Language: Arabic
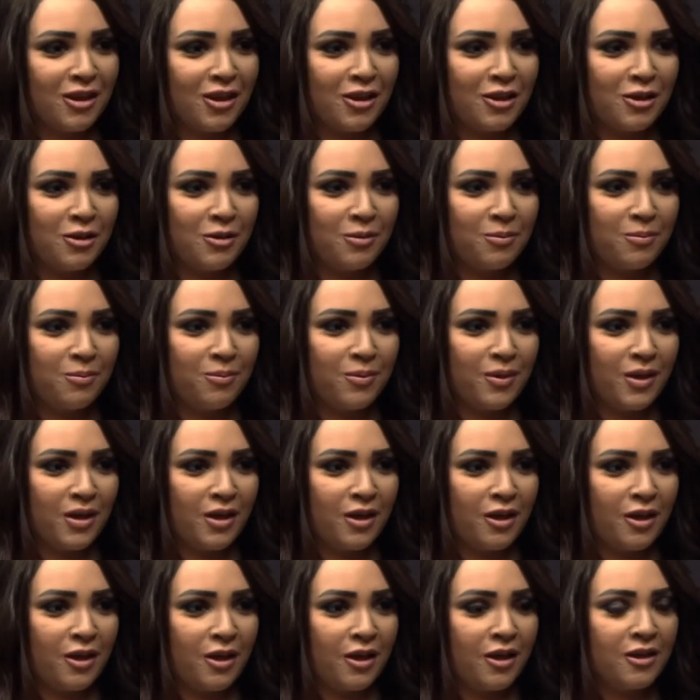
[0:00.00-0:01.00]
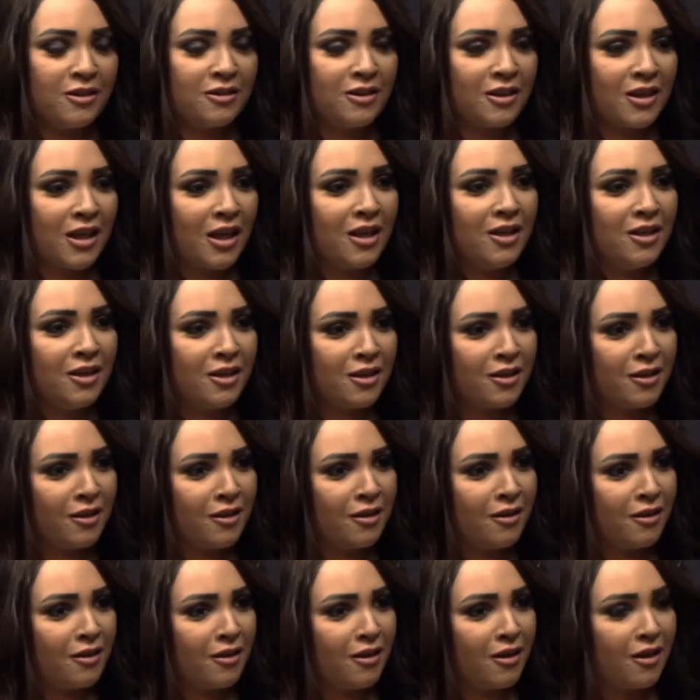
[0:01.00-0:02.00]
طيب انت كان
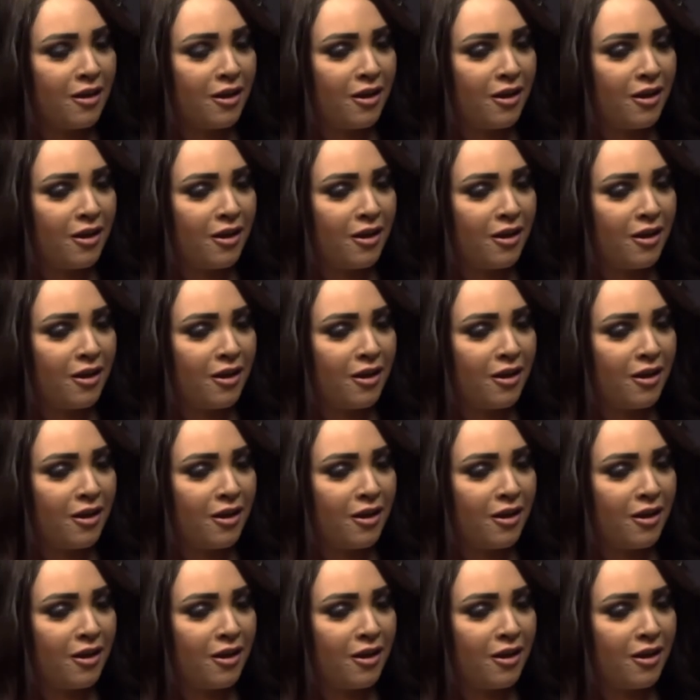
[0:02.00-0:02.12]
ليكي